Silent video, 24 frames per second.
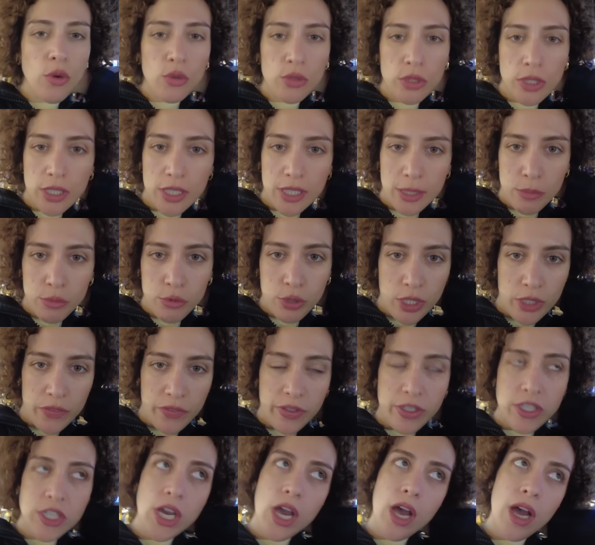onları da bu
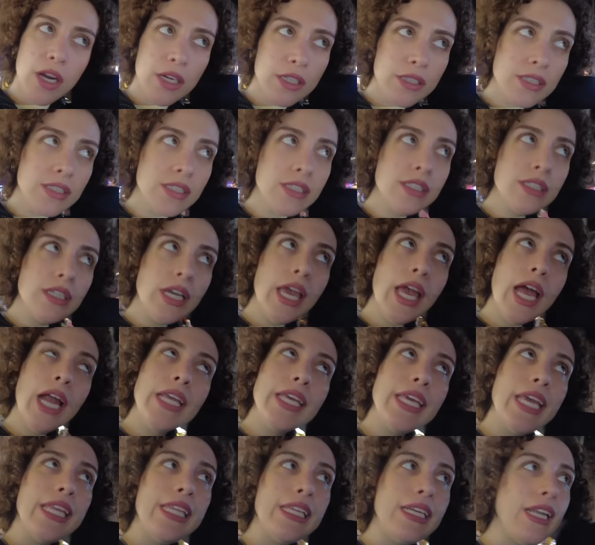tarafa çağırdık. Eğer
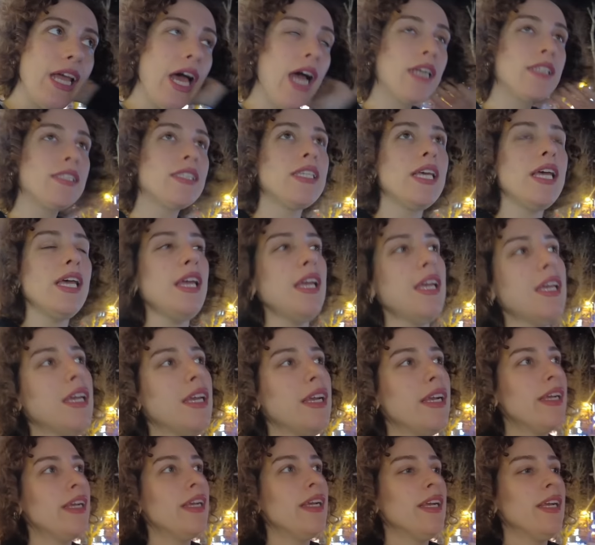gelirlerse
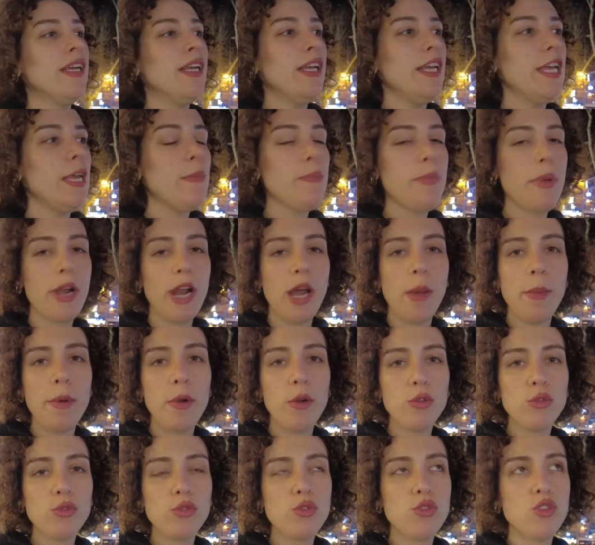hep beraber
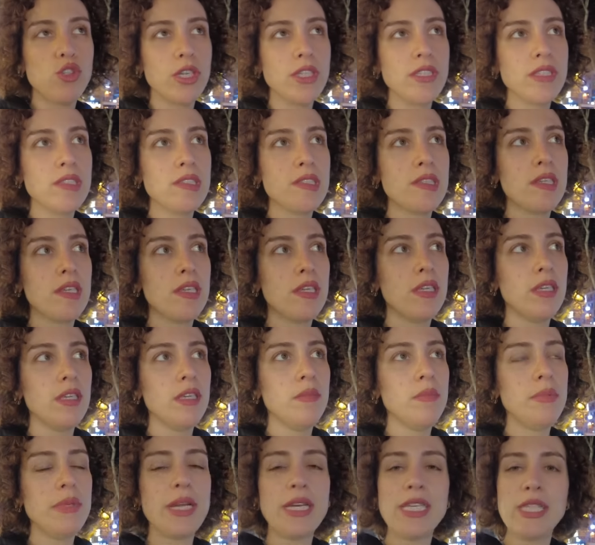oturacağız.
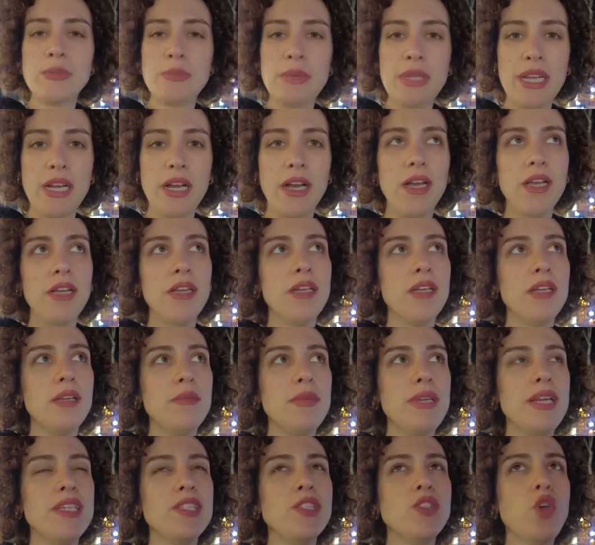Biraz bira,
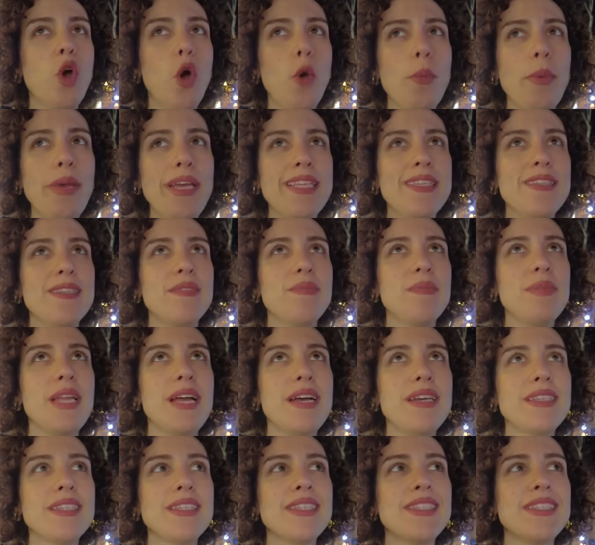biraz sohbet,
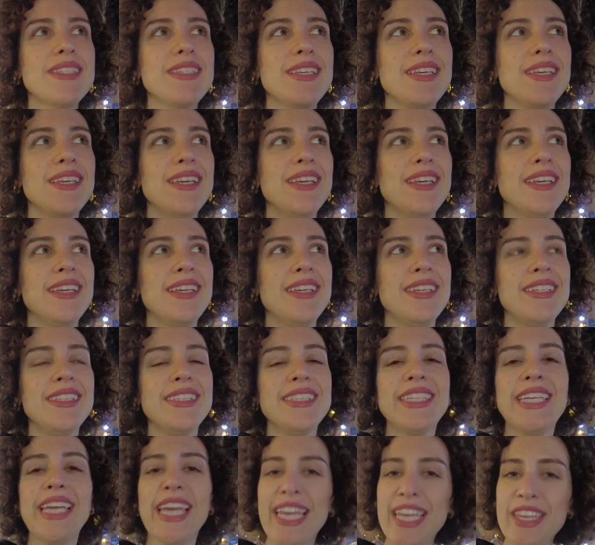biraz
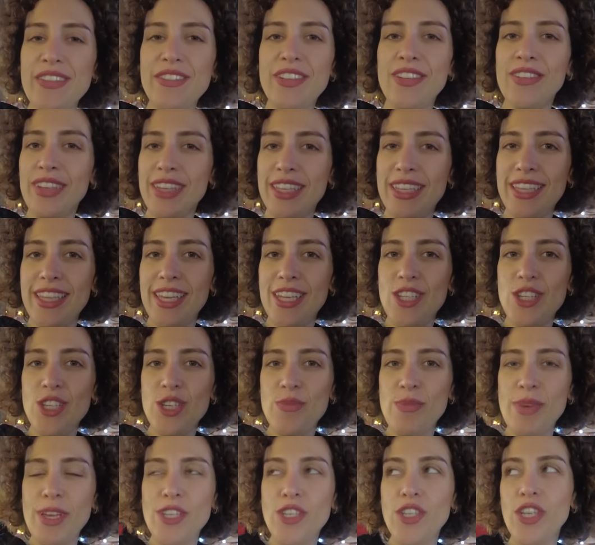keyifli vakit
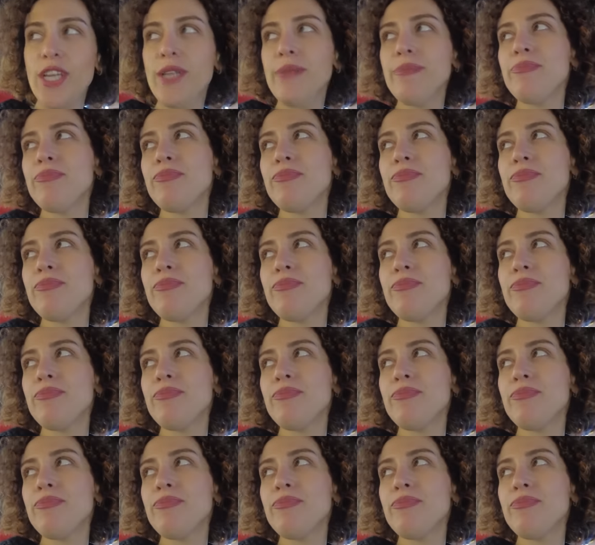geçirmeci.